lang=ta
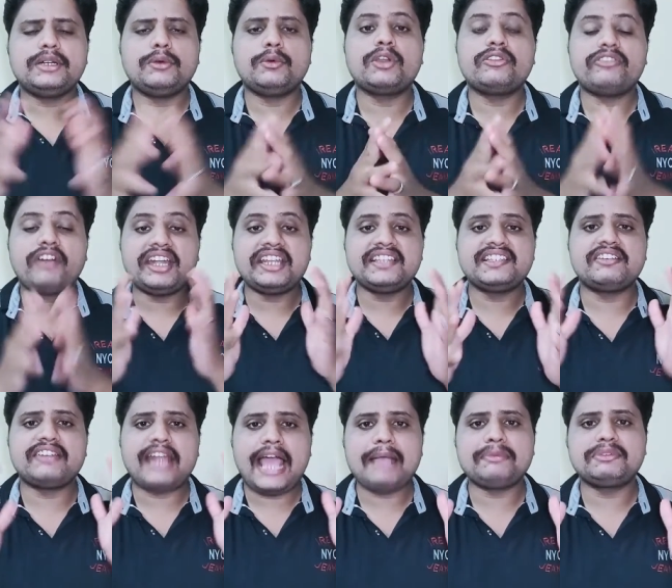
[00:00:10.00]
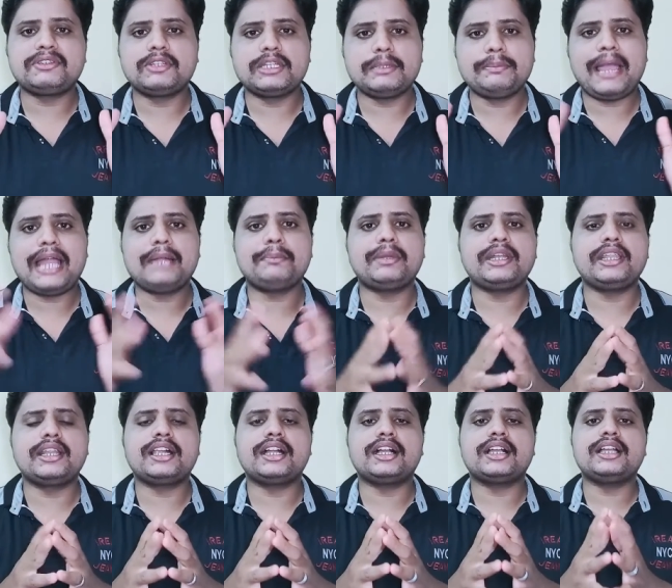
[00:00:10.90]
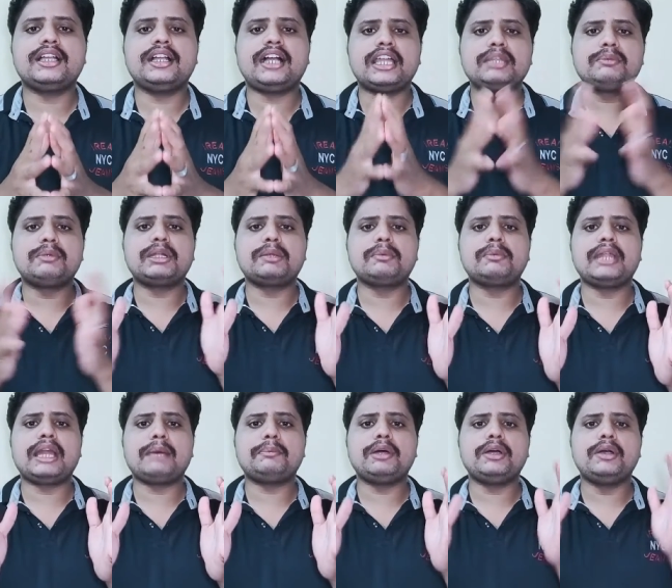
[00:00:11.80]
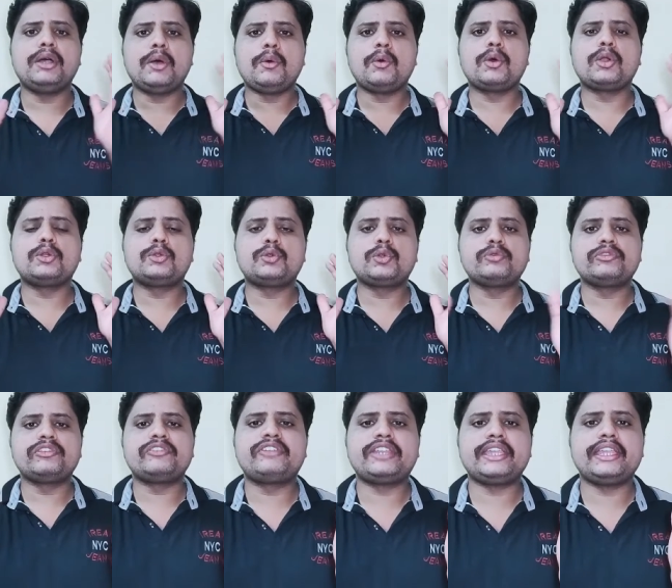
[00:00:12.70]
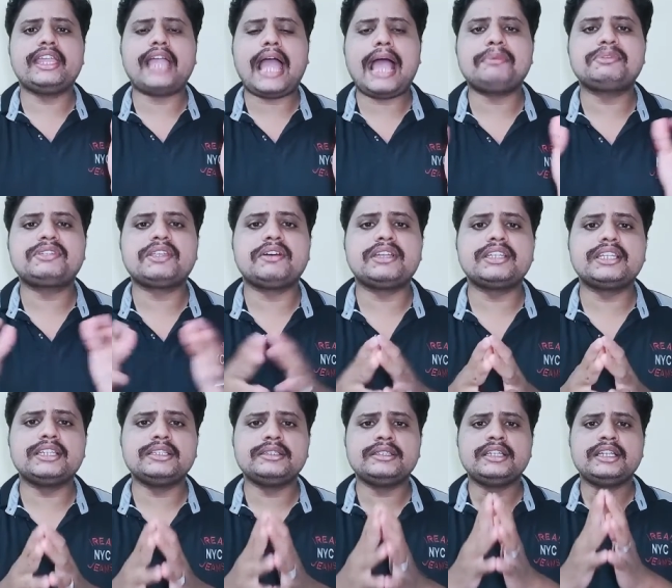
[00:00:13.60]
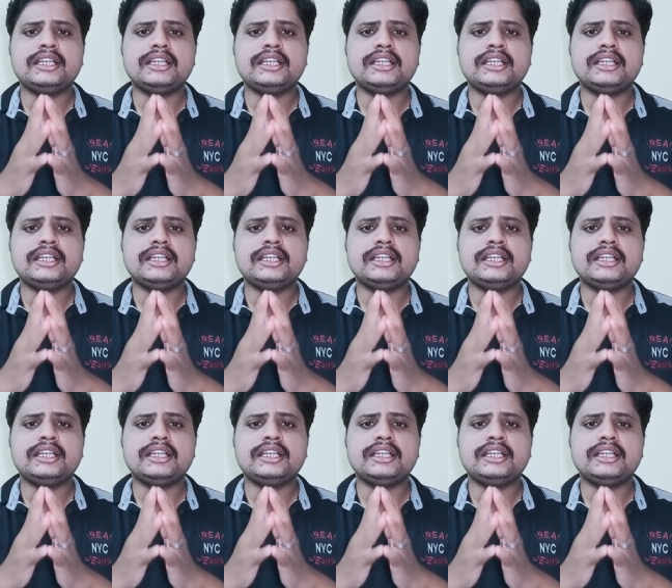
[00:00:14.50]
ஒரு ஃபார்ட்டி செவன் ஆப்ஸை வந்து பேன் பண்ணியிருக்காங்க அது மட்டும் இல்லாமல் ஒரு டூ ஃபிஃப்டி ஆப்ஸை வந்து